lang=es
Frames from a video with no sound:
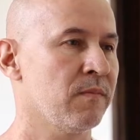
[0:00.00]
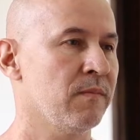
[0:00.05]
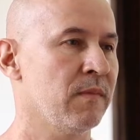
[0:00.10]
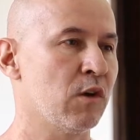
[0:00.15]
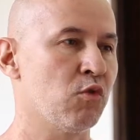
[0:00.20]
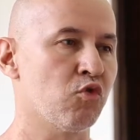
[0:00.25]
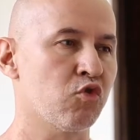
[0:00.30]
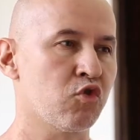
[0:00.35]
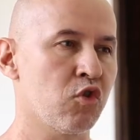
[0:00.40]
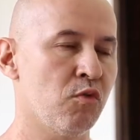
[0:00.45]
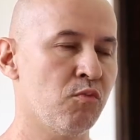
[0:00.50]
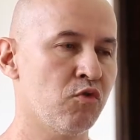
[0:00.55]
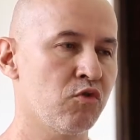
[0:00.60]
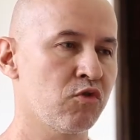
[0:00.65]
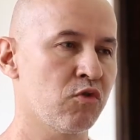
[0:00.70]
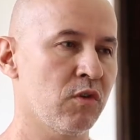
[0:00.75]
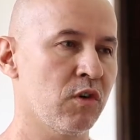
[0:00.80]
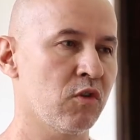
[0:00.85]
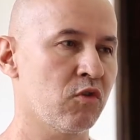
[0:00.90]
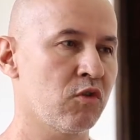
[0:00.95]
Me gustó
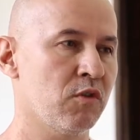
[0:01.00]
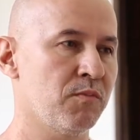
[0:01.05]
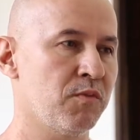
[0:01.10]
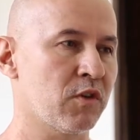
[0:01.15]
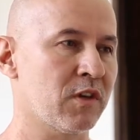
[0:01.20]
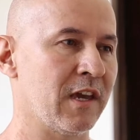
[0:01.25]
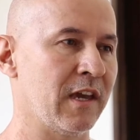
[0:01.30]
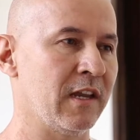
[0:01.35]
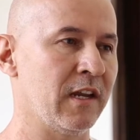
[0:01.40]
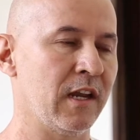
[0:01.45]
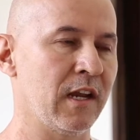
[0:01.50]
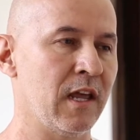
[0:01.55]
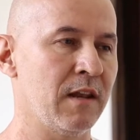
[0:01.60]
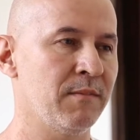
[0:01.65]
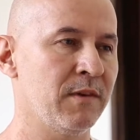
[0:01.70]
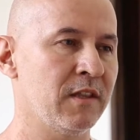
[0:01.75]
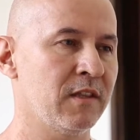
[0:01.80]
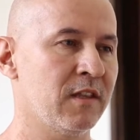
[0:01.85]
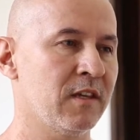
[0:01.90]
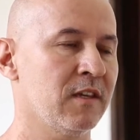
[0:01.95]
mucho esto porque
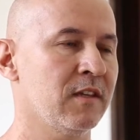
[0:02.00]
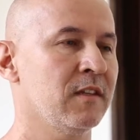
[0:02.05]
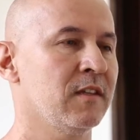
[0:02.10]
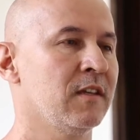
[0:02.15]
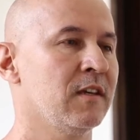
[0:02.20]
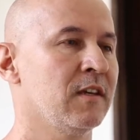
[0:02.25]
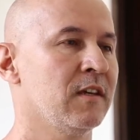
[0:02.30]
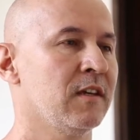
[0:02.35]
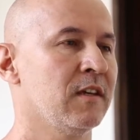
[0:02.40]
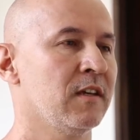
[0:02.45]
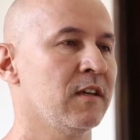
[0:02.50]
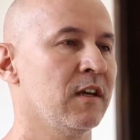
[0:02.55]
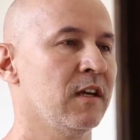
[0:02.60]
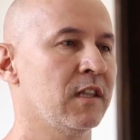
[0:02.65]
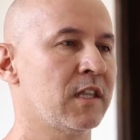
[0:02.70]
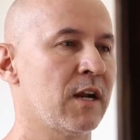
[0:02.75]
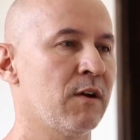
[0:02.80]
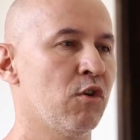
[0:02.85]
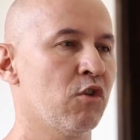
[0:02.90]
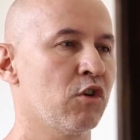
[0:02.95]
generalmente
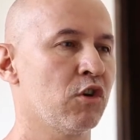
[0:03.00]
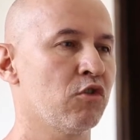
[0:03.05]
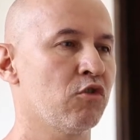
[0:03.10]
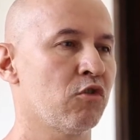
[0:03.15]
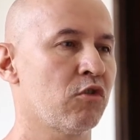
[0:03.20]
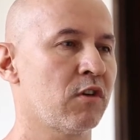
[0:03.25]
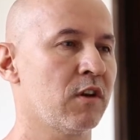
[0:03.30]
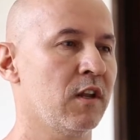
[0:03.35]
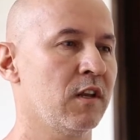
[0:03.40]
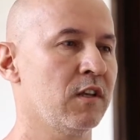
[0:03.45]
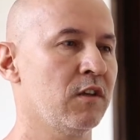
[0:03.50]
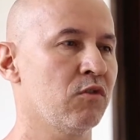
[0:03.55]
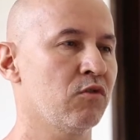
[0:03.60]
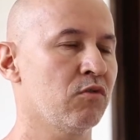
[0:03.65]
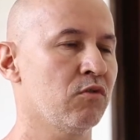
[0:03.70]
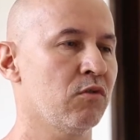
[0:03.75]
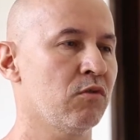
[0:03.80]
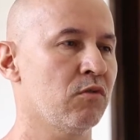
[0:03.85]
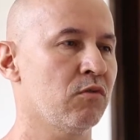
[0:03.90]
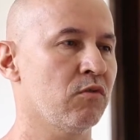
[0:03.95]
el trabajo que yo
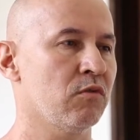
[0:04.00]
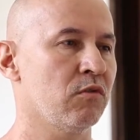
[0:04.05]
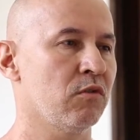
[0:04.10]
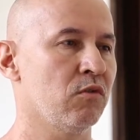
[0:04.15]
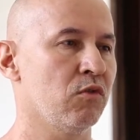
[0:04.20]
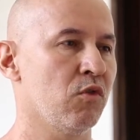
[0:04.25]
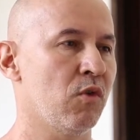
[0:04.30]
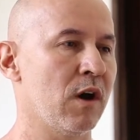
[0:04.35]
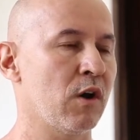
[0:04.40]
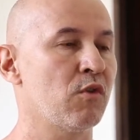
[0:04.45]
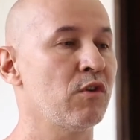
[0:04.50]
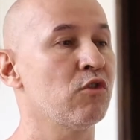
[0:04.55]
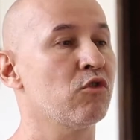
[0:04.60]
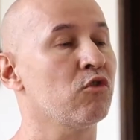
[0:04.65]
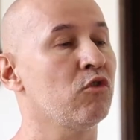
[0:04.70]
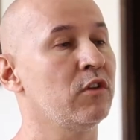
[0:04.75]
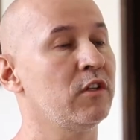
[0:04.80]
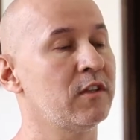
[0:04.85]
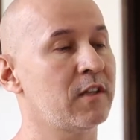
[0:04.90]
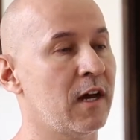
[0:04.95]
realizo lo hago en
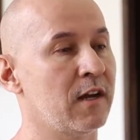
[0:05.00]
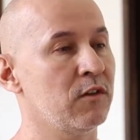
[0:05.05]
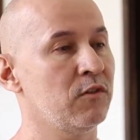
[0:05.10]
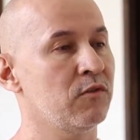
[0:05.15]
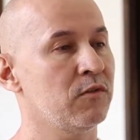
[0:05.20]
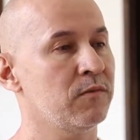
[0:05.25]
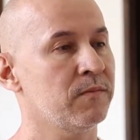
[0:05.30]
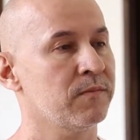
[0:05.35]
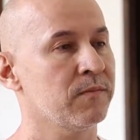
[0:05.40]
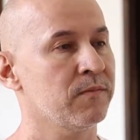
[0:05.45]
solitario,